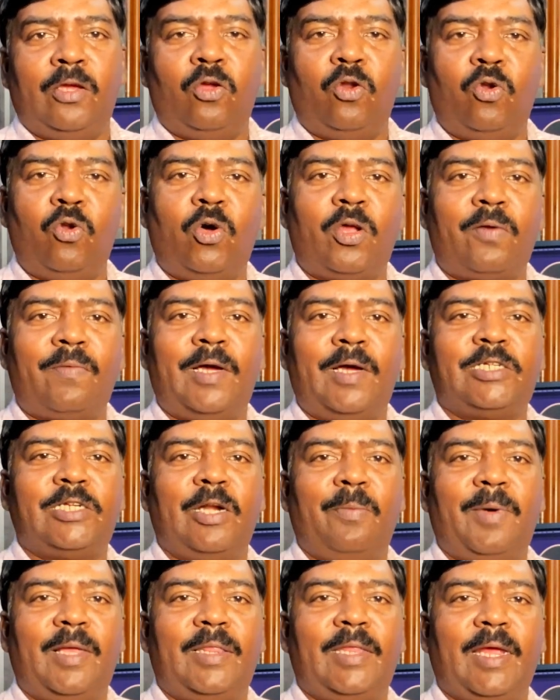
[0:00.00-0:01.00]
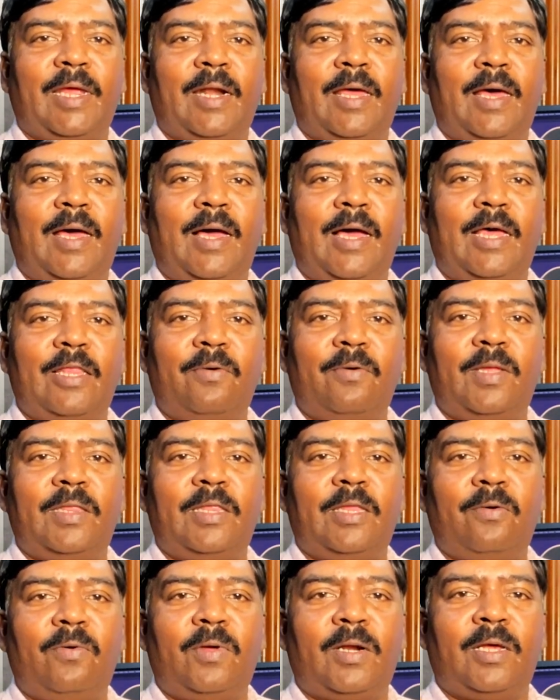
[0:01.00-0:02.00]
இன்னொரு வேர்ஷன் பார்த்தீங்கன்னா அது
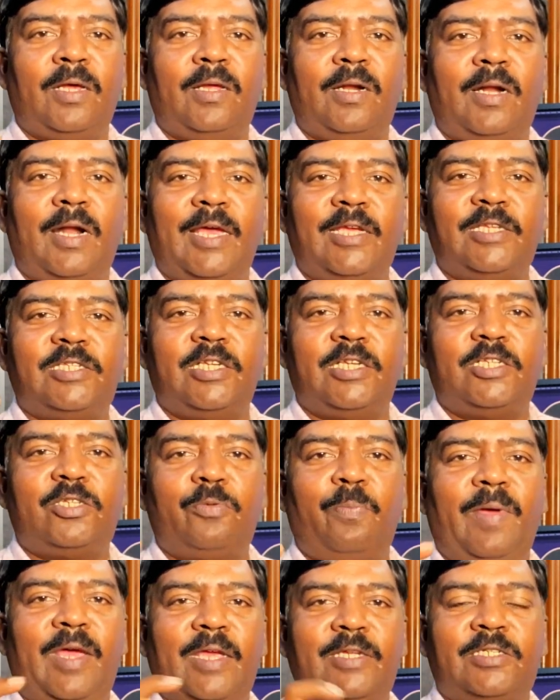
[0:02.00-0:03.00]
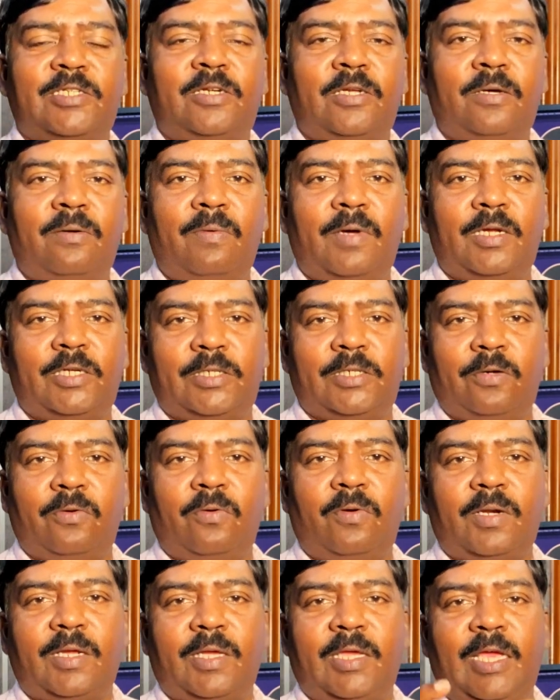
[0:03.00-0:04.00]
வந்து ஒரு லைசன்ஸ் பேஸ்ட் வேர்ஷன்
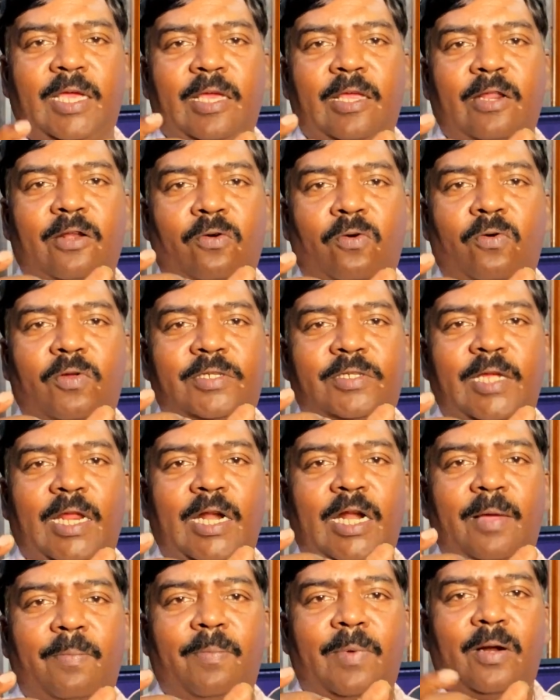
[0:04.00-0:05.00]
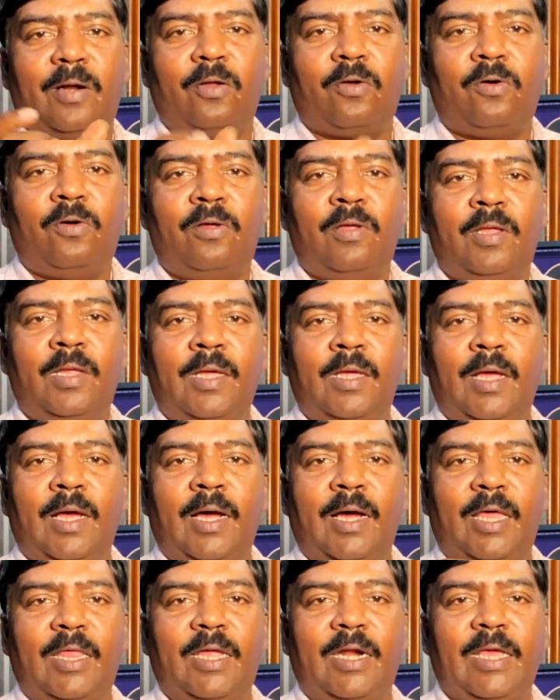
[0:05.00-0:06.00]
ஒரு கீ இருக்கும் ஒரு சீல் நம்பர் இருக்கும்
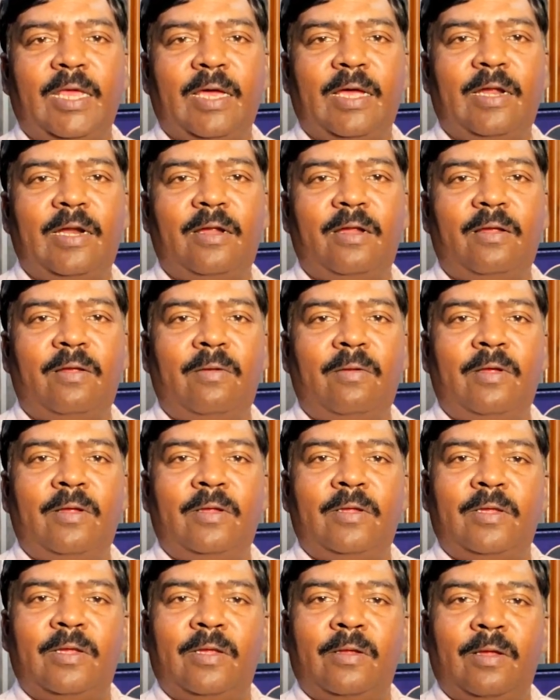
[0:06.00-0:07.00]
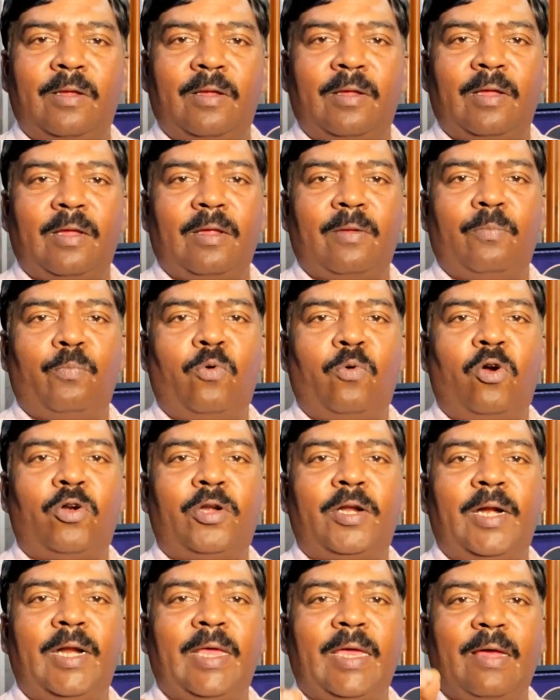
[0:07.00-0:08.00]
அதை நீங்கள்
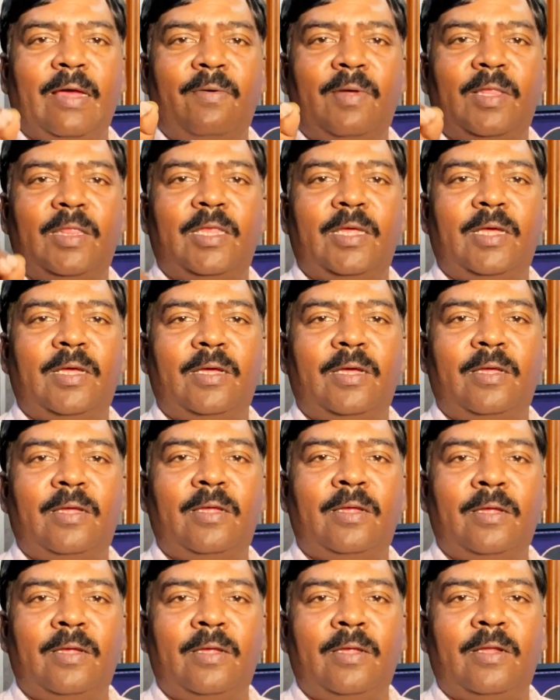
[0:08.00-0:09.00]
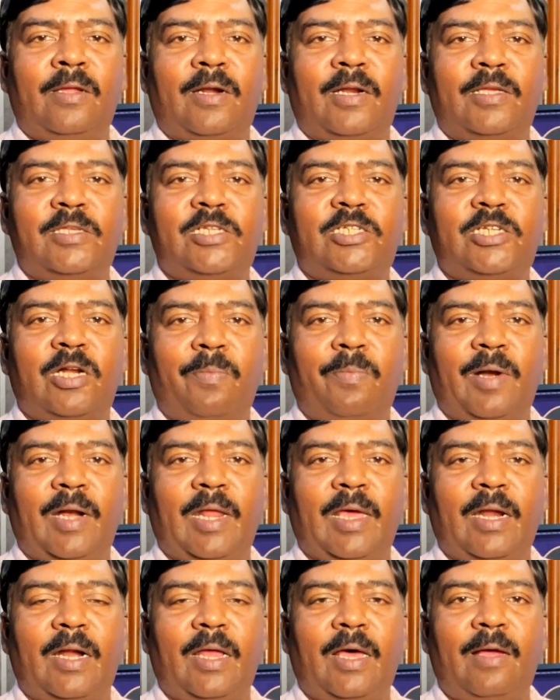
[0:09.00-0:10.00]
போட்டு நீங்கள் வந்து ரெஜிஸ்டர்
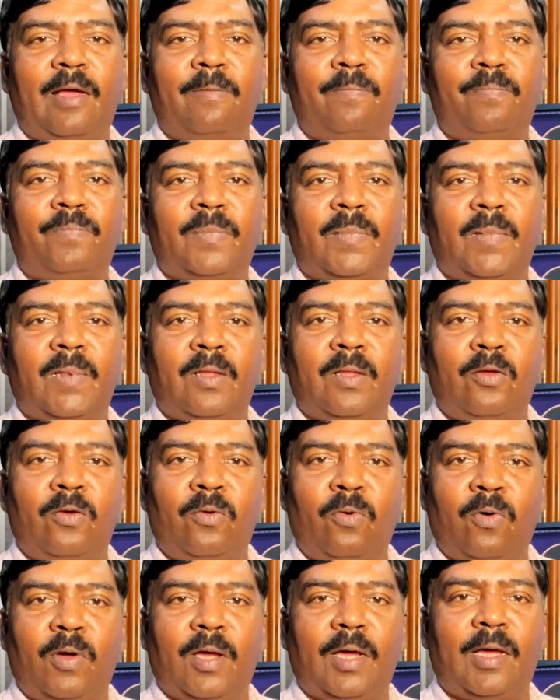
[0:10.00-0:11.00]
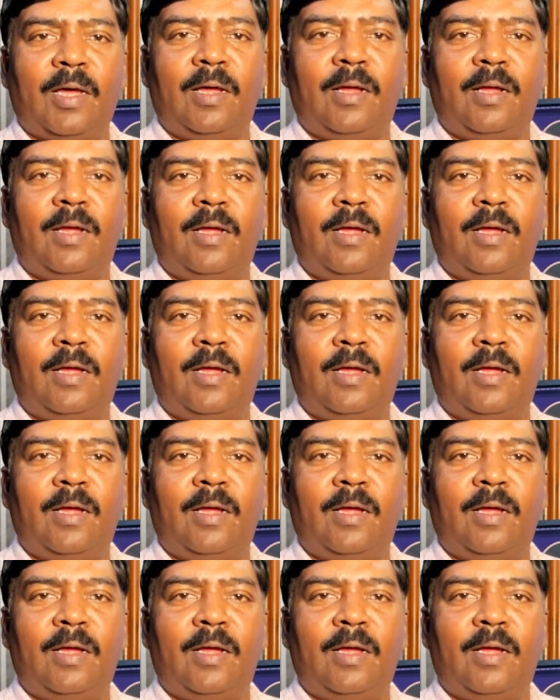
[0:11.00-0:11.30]
பண்ணிங்கன்னா உங்கள்